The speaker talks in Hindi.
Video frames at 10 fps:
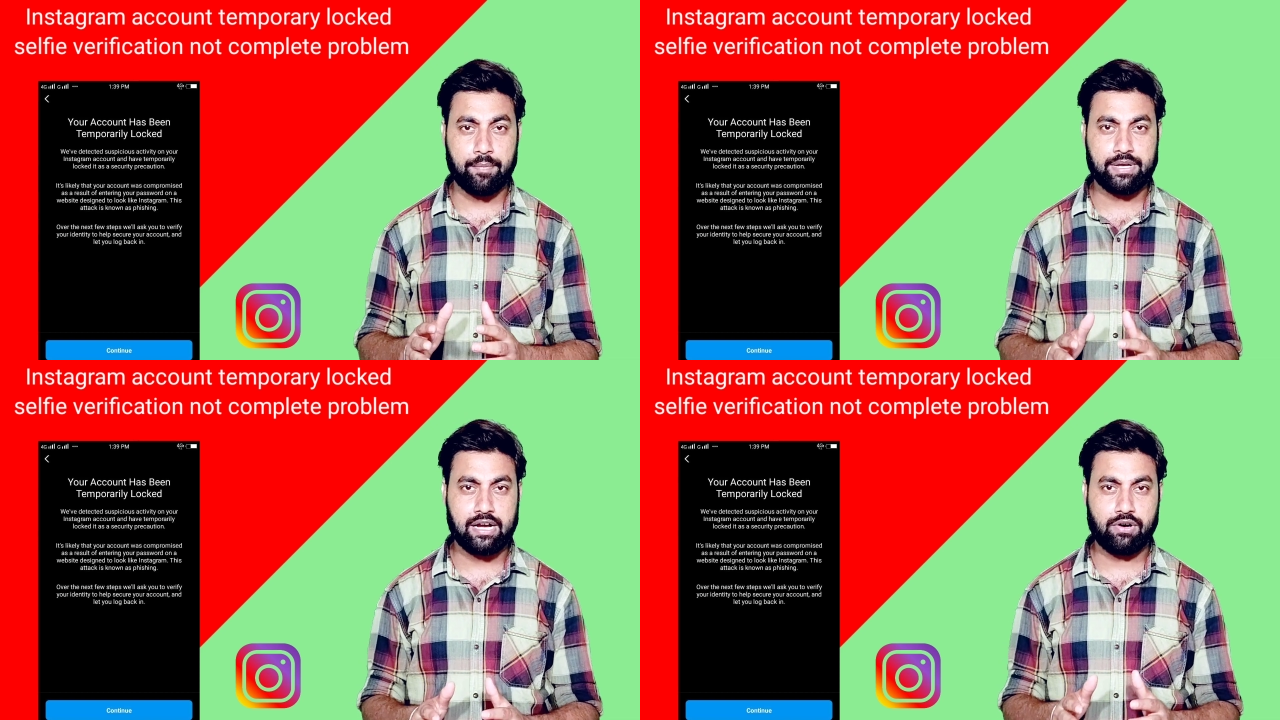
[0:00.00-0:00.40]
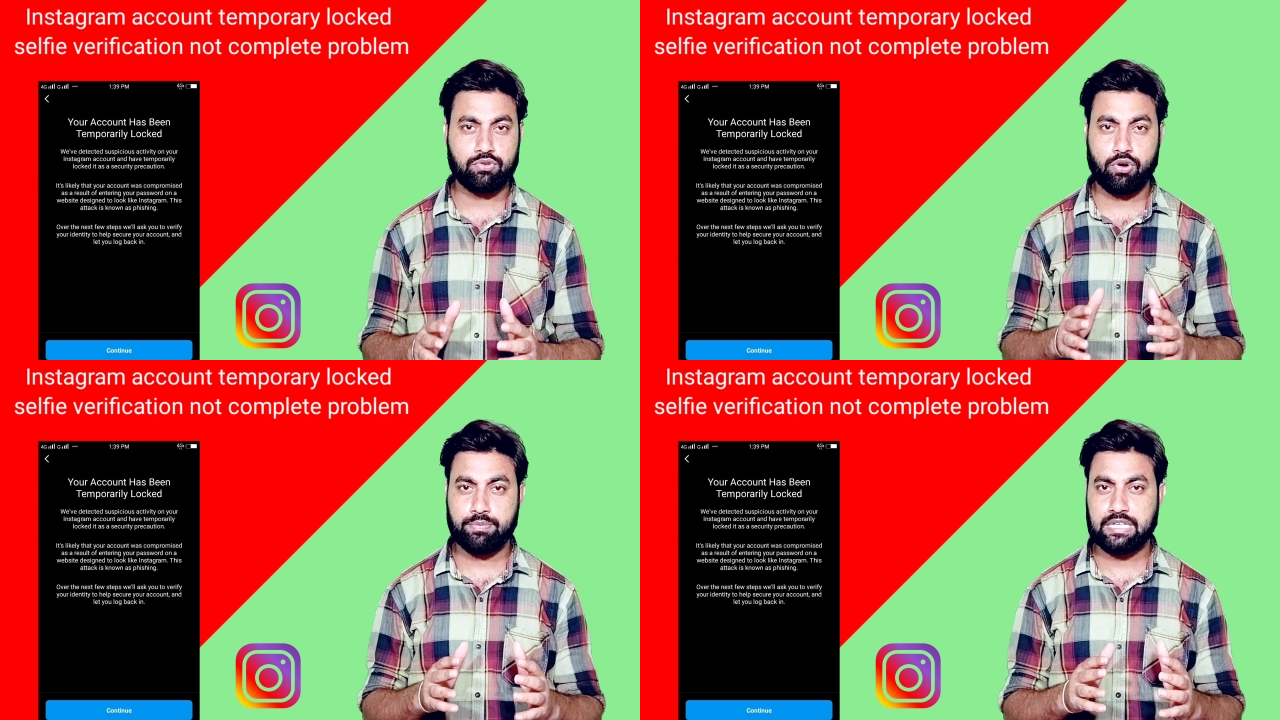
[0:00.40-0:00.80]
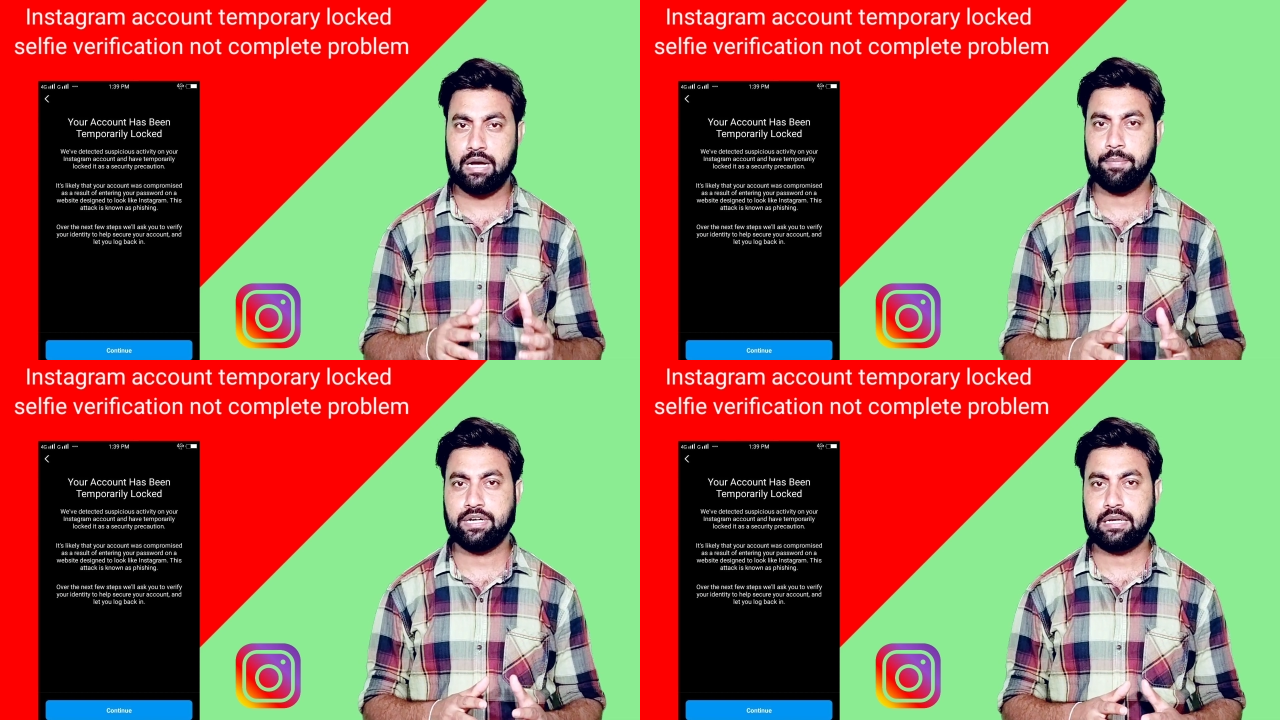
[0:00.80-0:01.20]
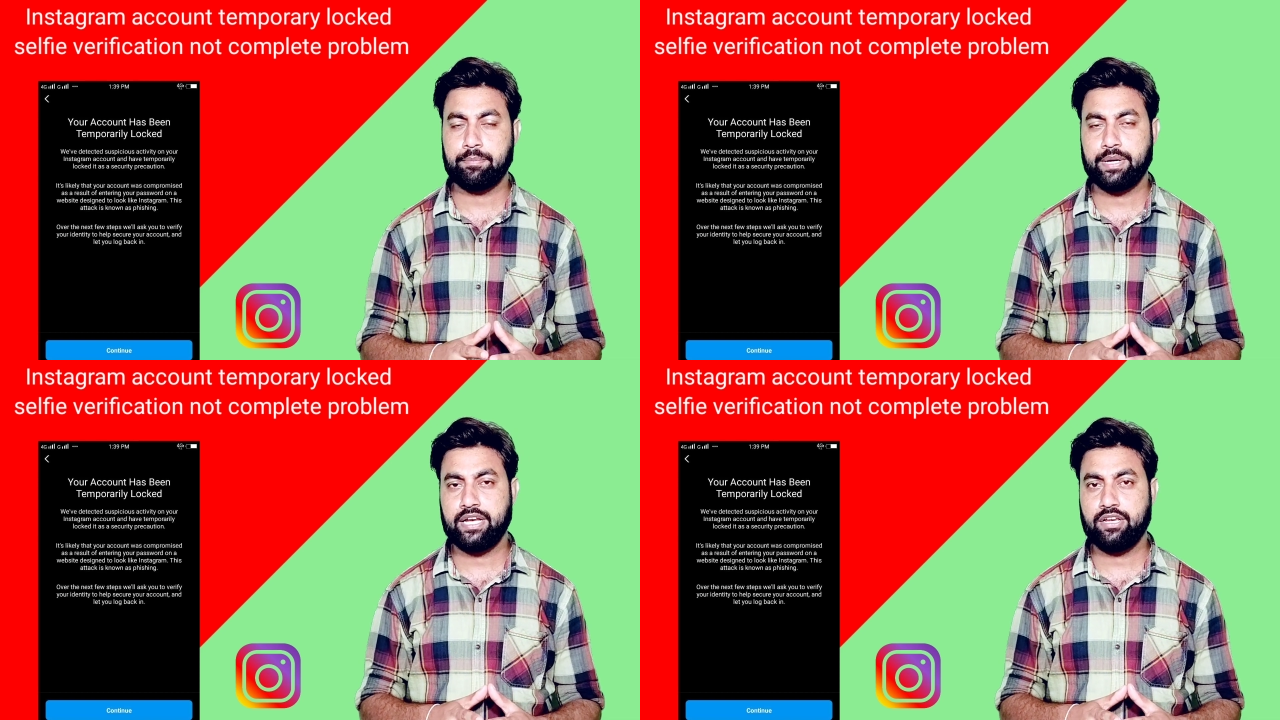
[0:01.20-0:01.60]
आपके अकाउंट को अब यहाँ पर
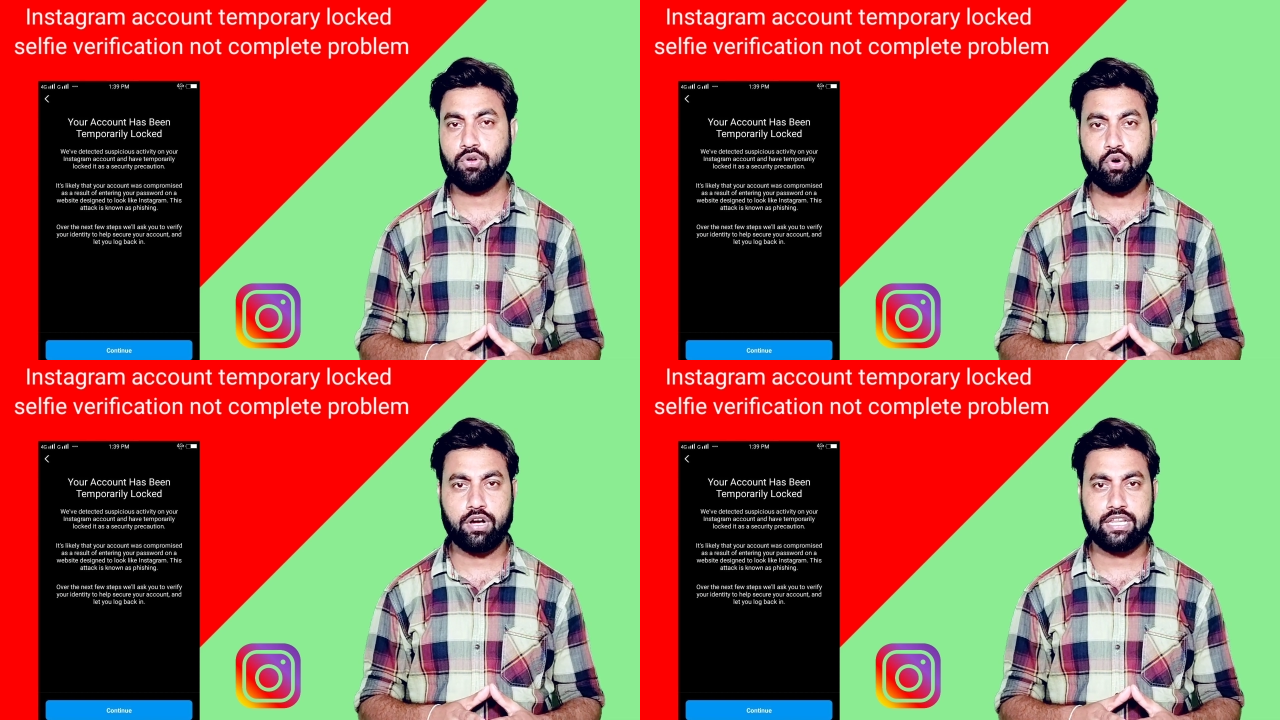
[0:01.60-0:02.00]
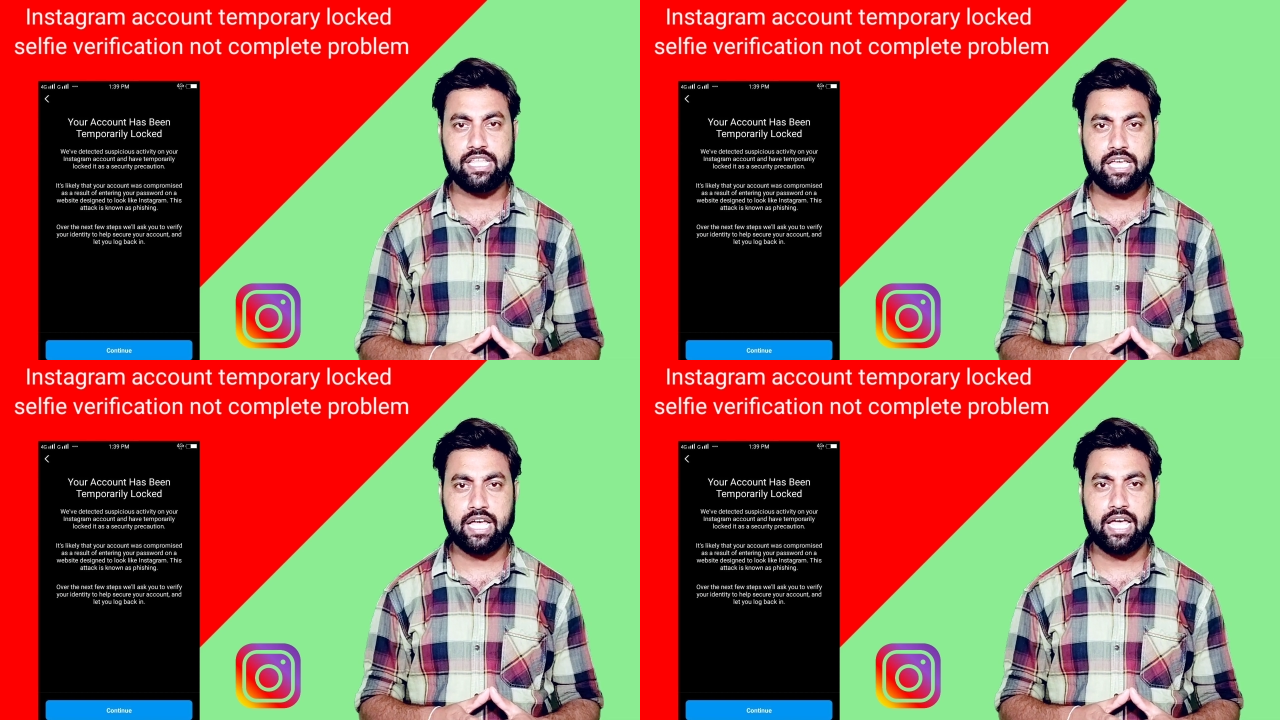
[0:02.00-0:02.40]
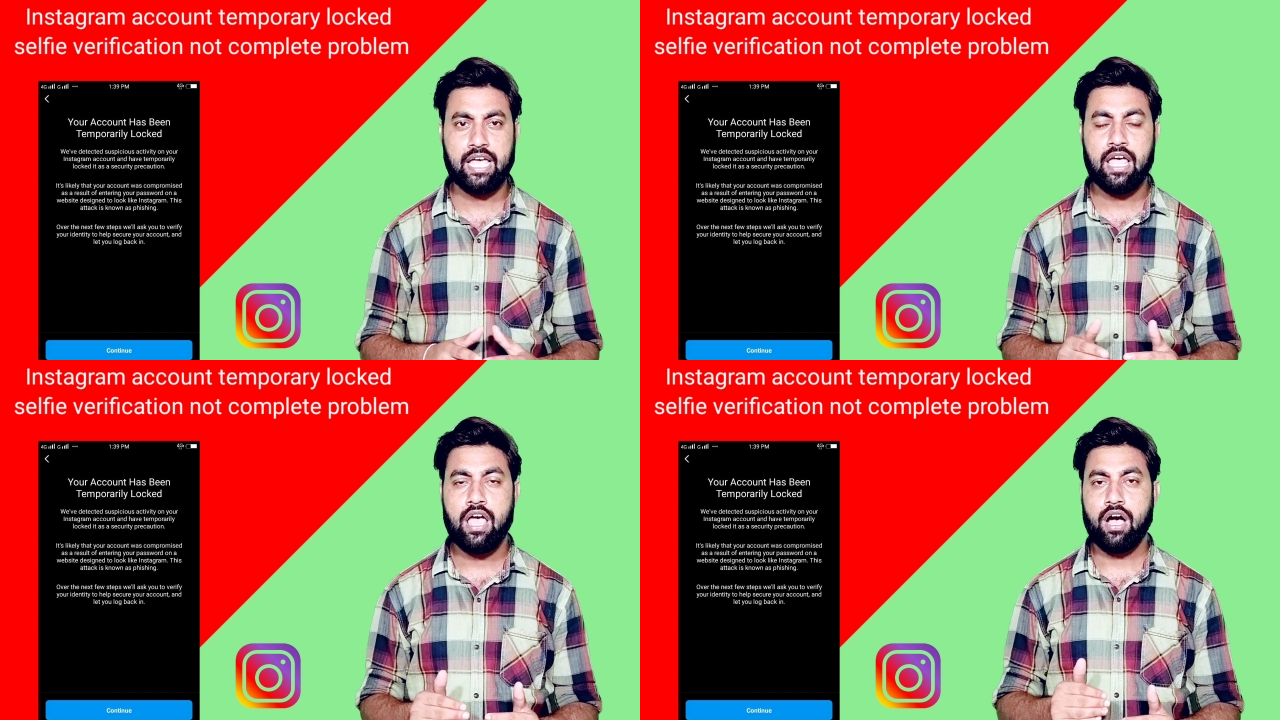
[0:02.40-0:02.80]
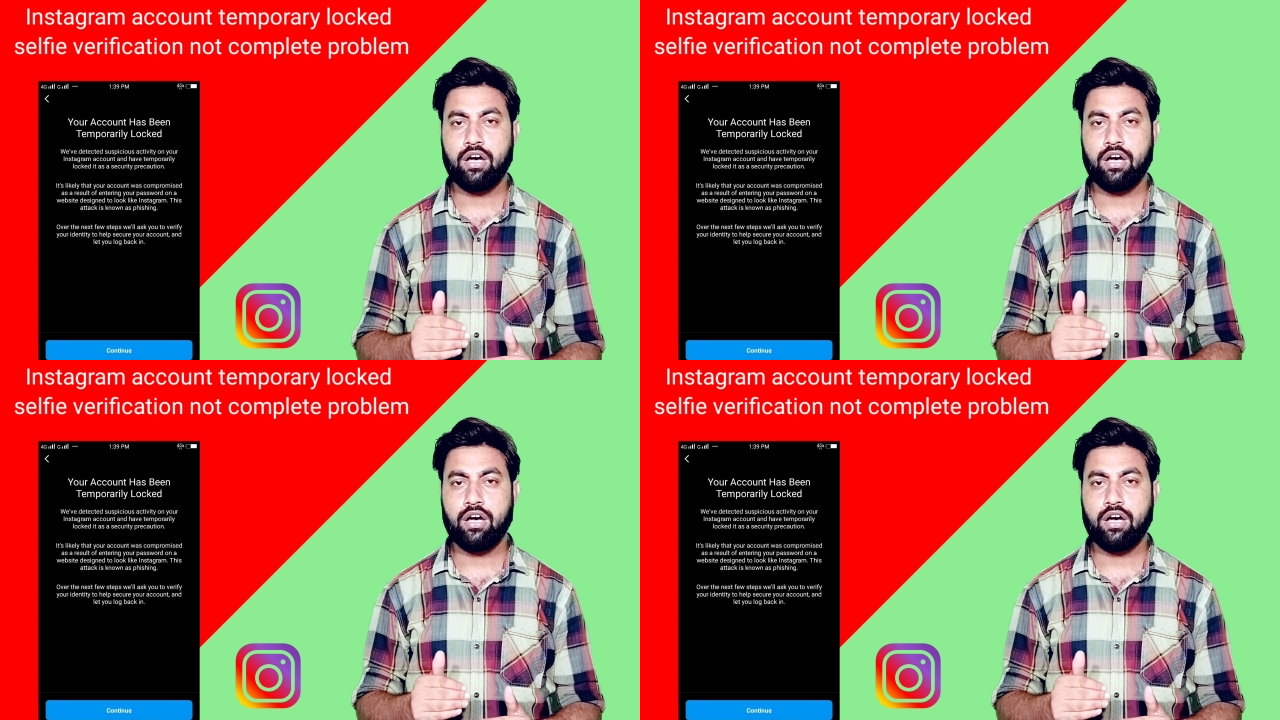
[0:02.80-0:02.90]
टम्परेरी लॉक कर दिया गया है